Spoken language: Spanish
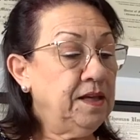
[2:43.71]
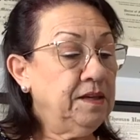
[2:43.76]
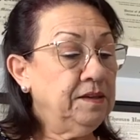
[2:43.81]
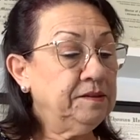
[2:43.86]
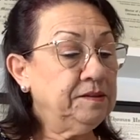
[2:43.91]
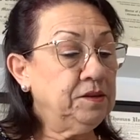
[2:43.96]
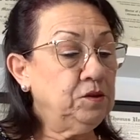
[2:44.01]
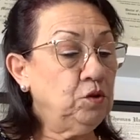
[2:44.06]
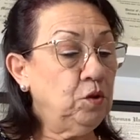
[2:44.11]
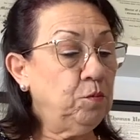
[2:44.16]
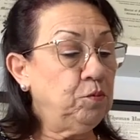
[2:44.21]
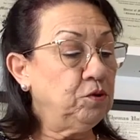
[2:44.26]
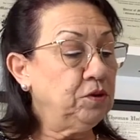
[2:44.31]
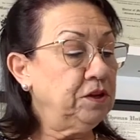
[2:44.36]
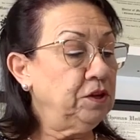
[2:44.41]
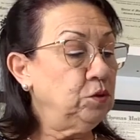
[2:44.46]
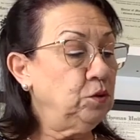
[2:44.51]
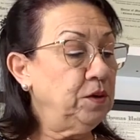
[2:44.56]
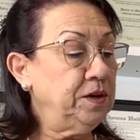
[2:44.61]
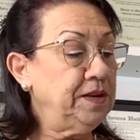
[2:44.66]
sino
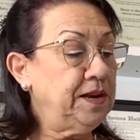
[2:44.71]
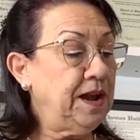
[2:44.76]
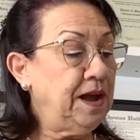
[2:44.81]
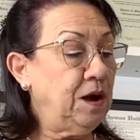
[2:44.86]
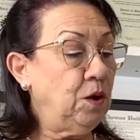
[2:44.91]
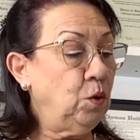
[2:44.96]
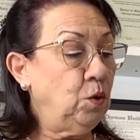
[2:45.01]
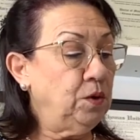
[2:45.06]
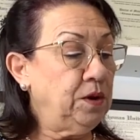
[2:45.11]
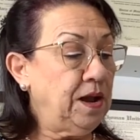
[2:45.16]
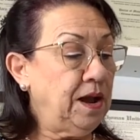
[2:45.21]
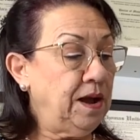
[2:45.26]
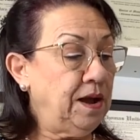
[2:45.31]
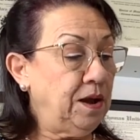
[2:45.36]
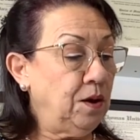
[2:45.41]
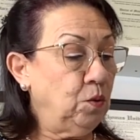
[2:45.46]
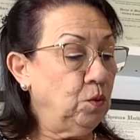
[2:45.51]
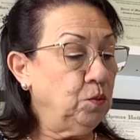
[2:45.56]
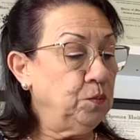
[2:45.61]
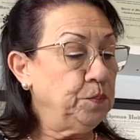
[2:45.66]
porque no era hora
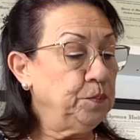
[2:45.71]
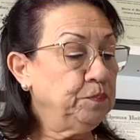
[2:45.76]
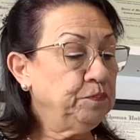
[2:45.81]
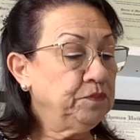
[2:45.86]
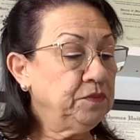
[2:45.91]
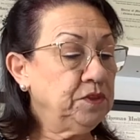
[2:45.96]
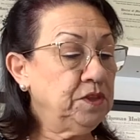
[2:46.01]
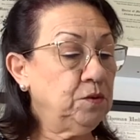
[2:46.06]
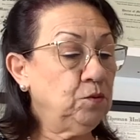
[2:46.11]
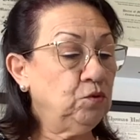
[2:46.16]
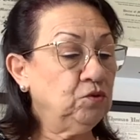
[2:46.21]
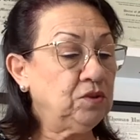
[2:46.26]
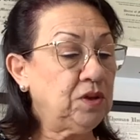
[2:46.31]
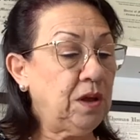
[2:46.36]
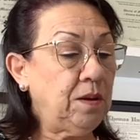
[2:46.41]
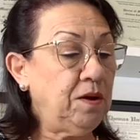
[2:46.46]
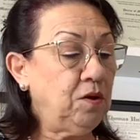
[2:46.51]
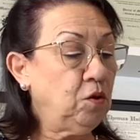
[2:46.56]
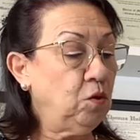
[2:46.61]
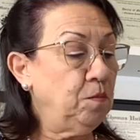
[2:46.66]
aún, ni
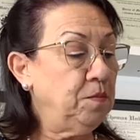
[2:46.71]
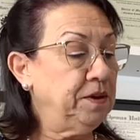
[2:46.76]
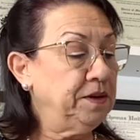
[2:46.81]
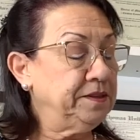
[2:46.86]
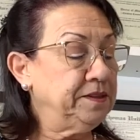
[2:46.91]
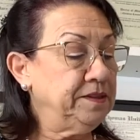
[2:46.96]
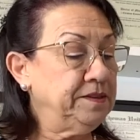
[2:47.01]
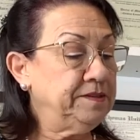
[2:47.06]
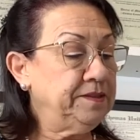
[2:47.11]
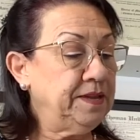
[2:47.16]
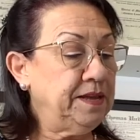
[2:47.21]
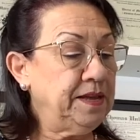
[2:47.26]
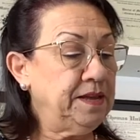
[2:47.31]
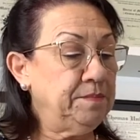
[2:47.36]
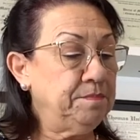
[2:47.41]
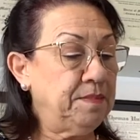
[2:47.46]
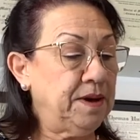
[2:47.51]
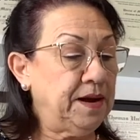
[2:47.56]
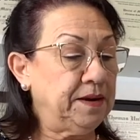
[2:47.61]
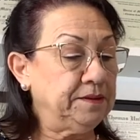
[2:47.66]
buscaba convertirse
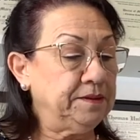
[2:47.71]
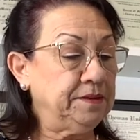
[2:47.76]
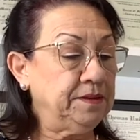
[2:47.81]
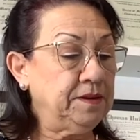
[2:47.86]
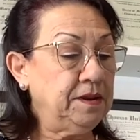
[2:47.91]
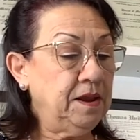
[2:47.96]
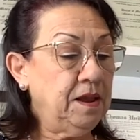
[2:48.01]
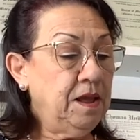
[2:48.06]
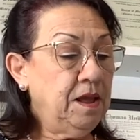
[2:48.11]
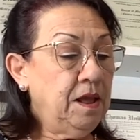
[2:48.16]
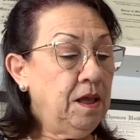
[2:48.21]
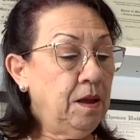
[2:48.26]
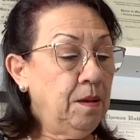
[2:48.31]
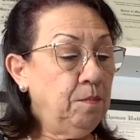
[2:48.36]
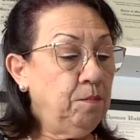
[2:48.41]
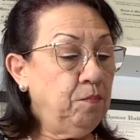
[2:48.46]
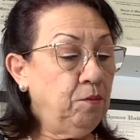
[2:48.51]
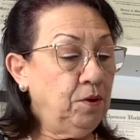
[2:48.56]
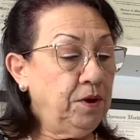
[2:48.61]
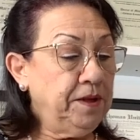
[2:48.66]
en mártir,
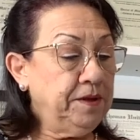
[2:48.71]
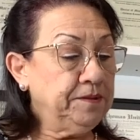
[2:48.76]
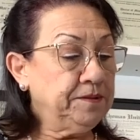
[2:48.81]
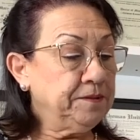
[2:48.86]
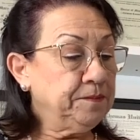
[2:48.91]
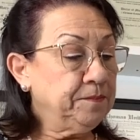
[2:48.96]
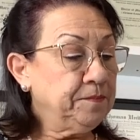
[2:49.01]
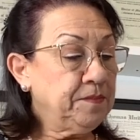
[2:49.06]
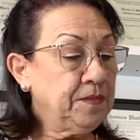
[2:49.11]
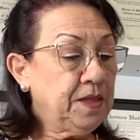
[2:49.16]
pues